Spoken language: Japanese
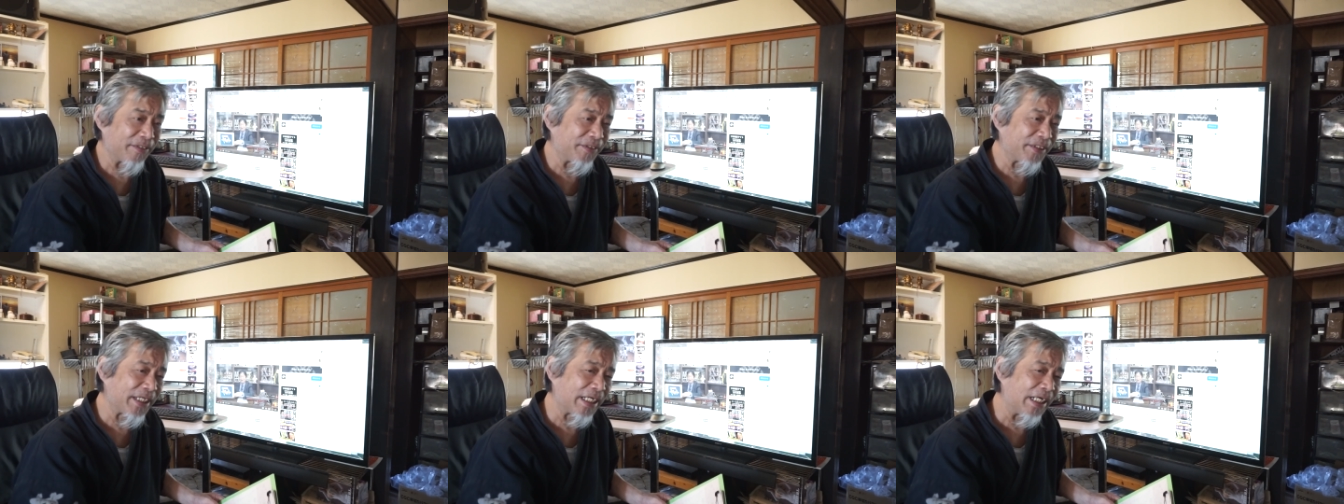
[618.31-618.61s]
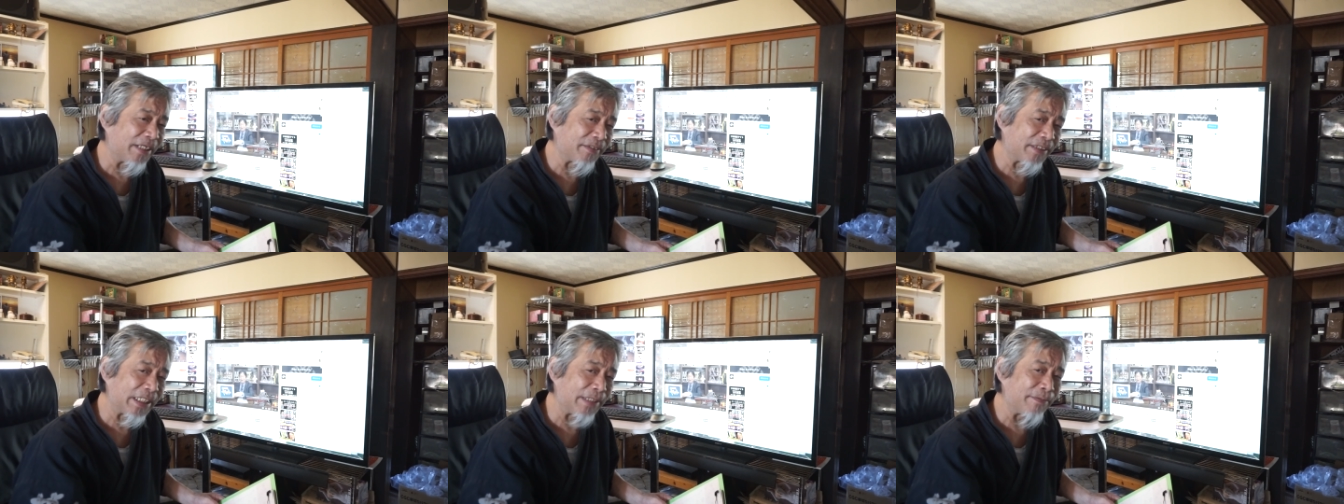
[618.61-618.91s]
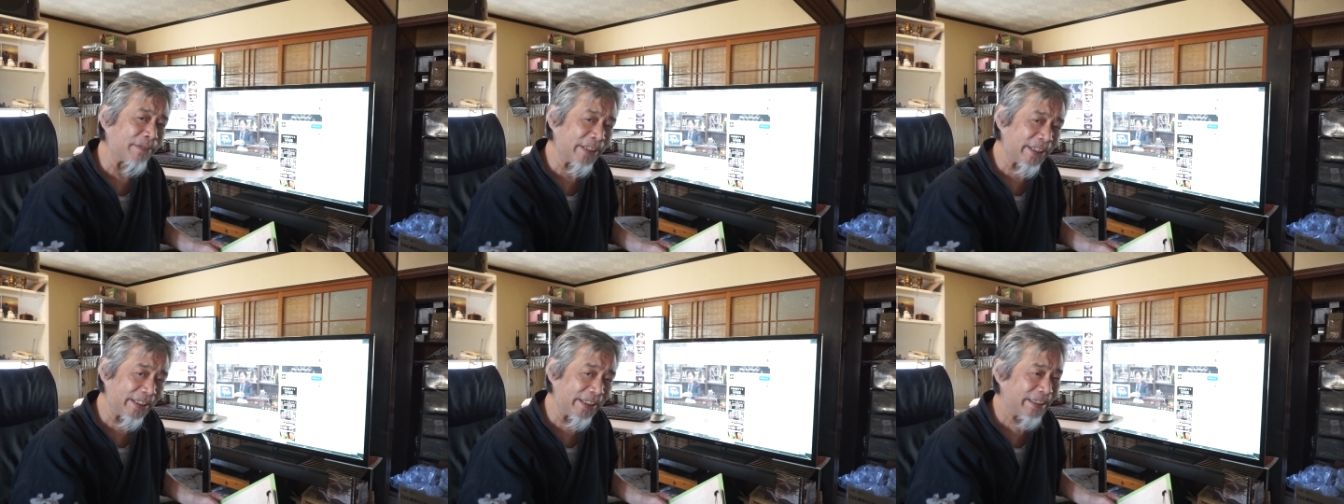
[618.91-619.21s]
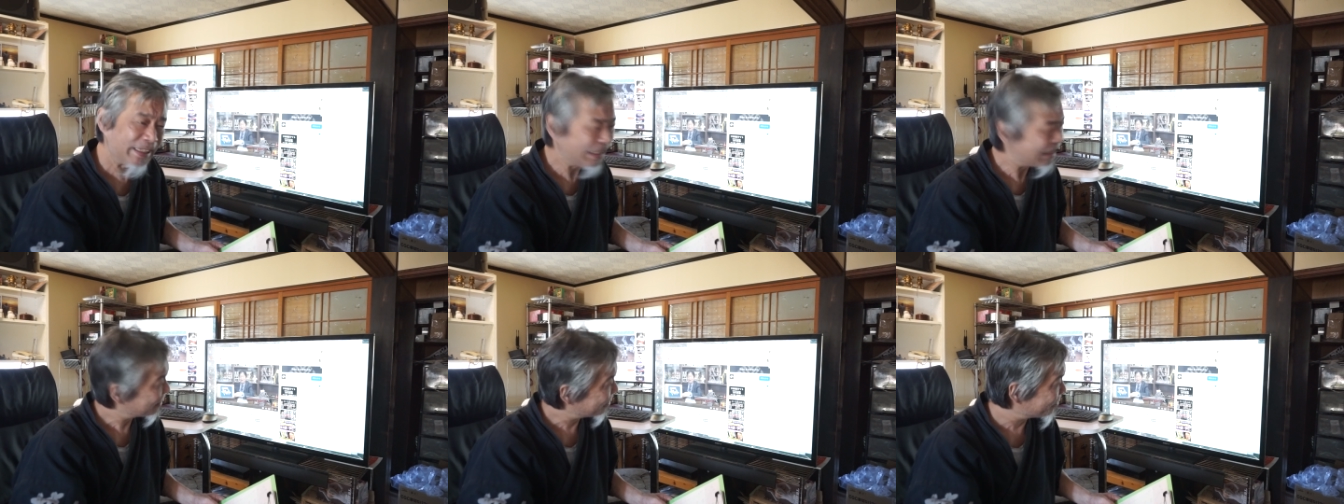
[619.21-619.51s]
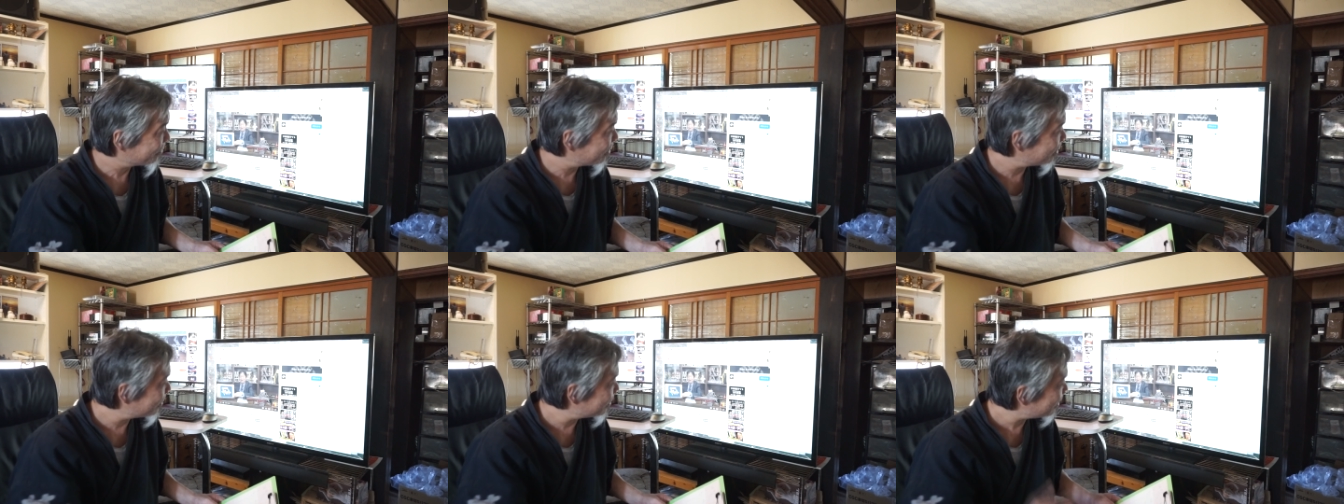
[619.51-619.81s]
そして拡散もね、
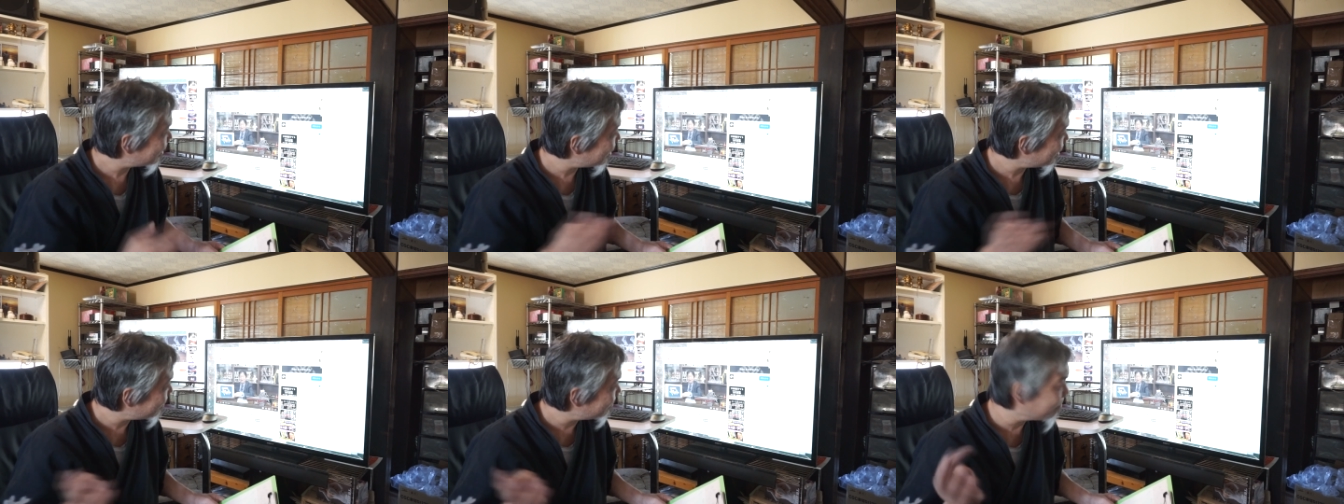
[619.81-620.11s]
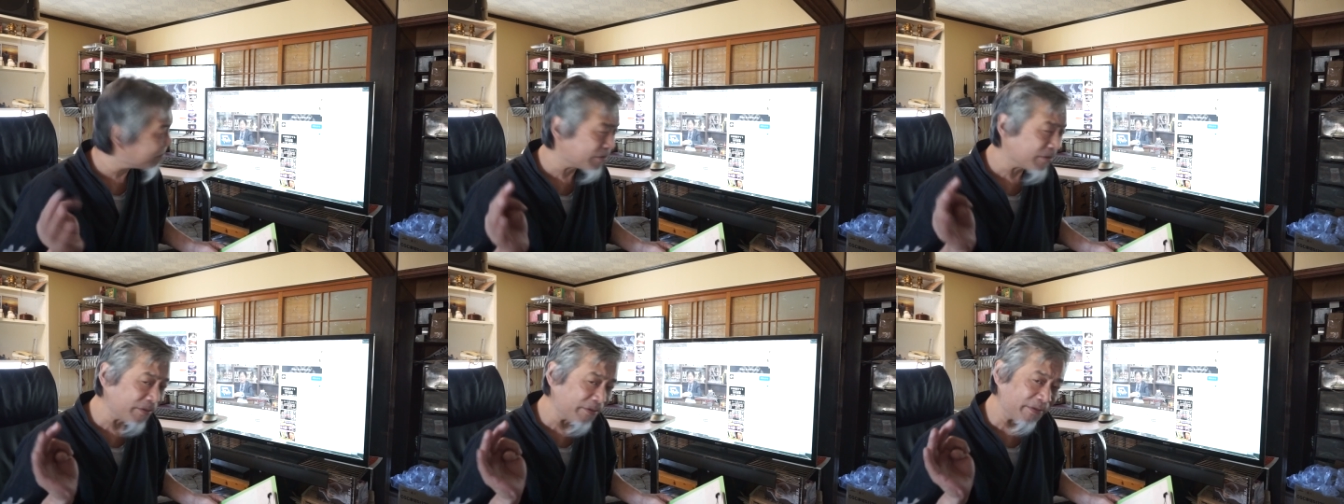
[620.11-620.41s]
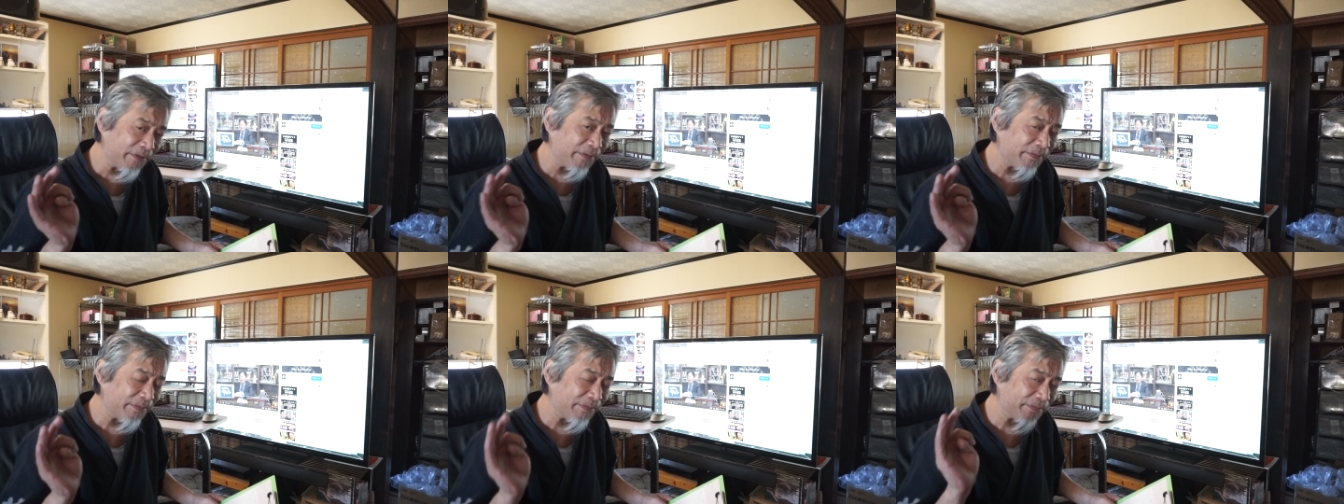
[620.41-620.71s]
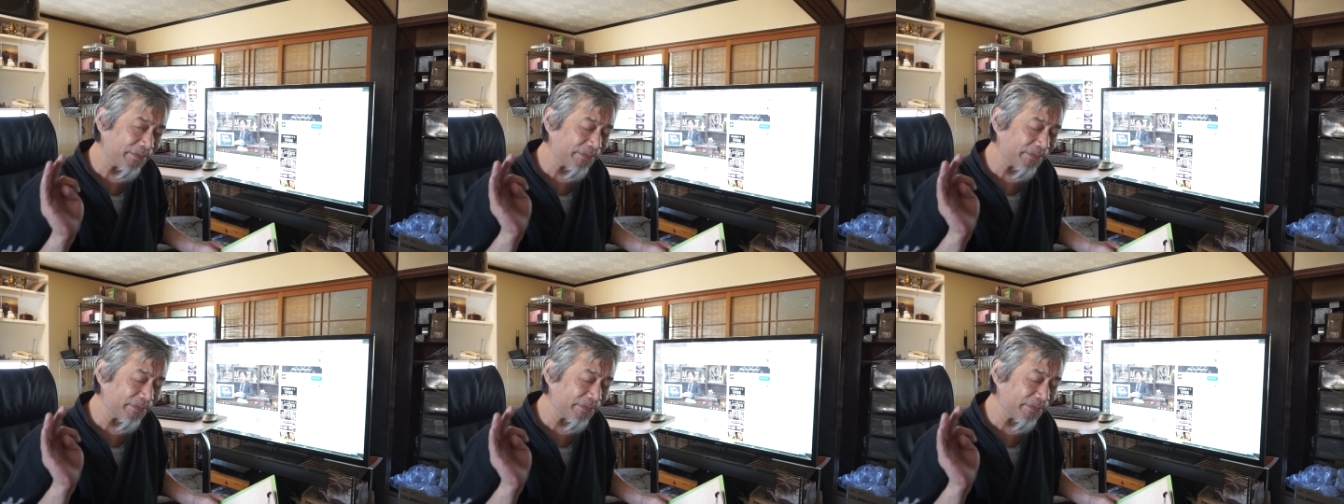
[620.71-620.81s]
Twitter、ブログ、